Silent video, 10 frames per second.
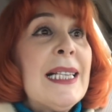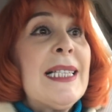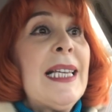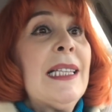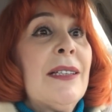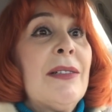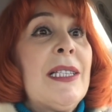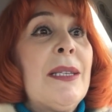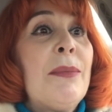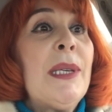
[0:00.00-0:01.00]
с этого
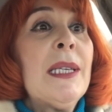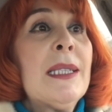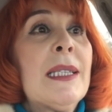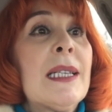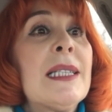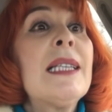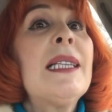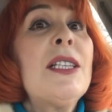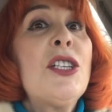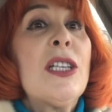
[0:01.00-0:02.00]
семестра, с
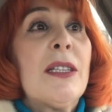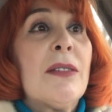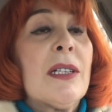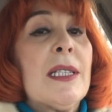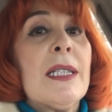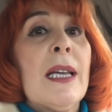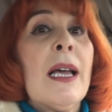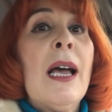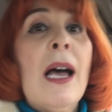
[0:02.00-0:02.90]
этой четверти